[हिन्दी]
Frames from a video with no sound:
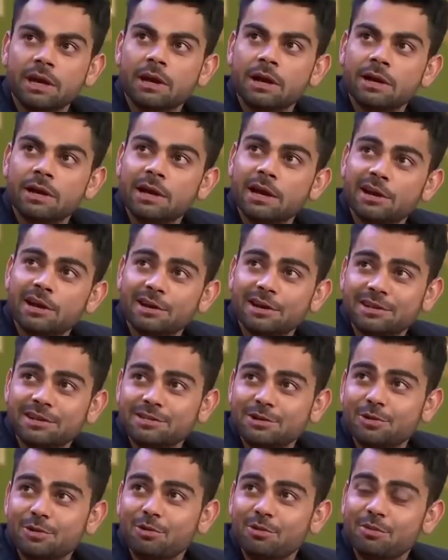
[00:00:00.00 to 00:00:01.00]
एक घंटा
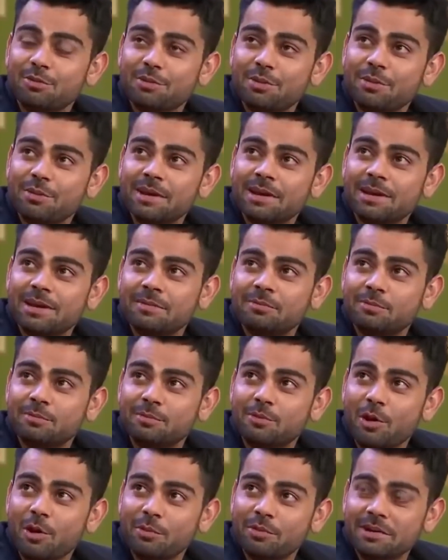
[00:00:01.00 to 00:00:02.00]
इंटरनेशनल रोमिंग पे
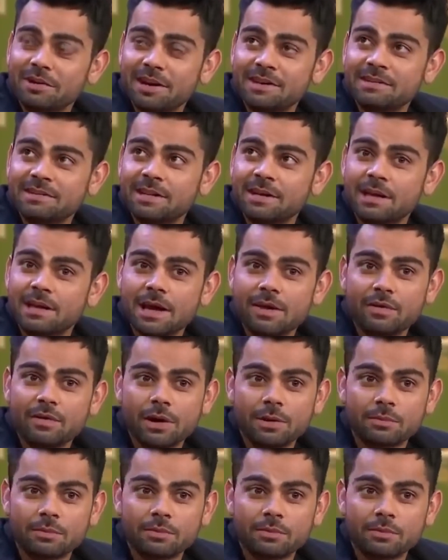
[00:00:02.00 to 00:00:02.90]
मैं कॉमेडी नाइट देख गया